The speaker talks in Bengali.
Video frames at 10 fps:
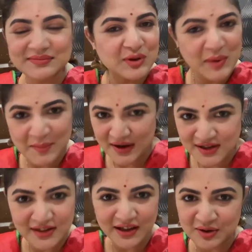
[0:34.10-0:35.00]
তোমরা
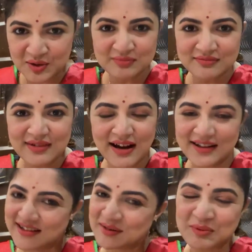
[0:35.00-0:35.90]
পাশে থেকো আর
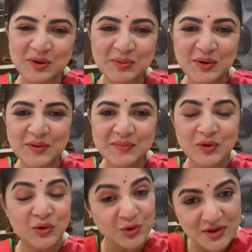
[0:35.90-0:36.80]
কি বলবো
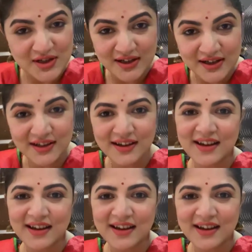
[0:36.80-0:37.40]
নতুন জার্নি